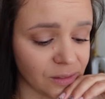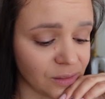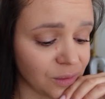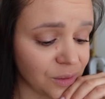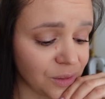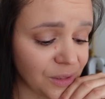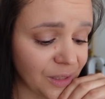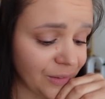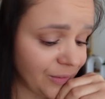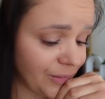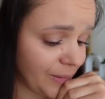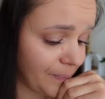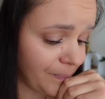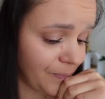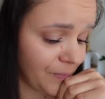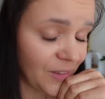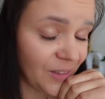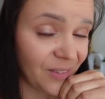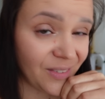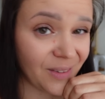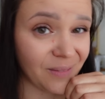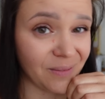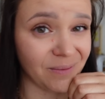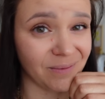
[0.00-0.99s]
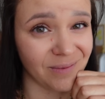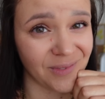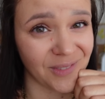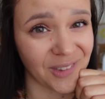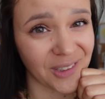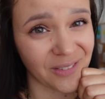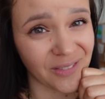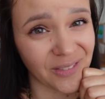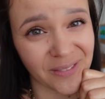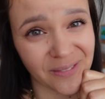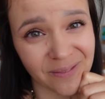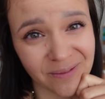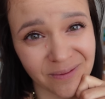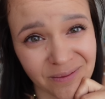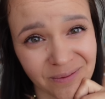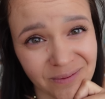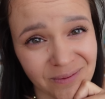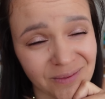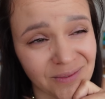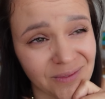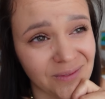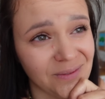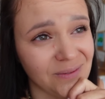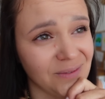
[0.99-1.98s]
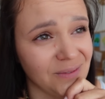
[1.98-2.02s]
no nie wiem, nie wiem, nie wiem
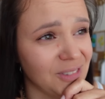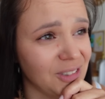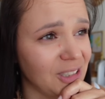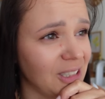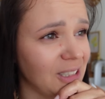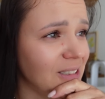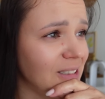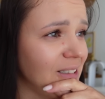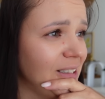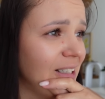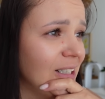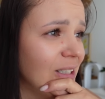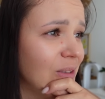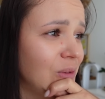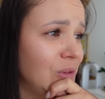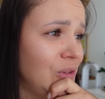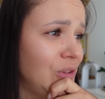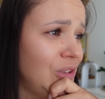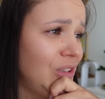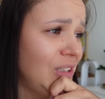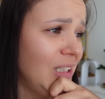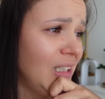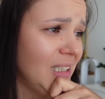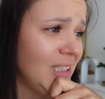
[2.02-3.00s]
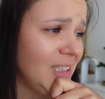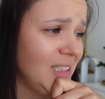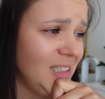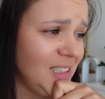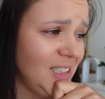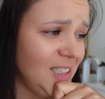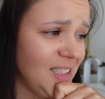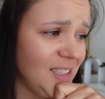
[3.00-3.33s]
Mm, żadna jakoś tak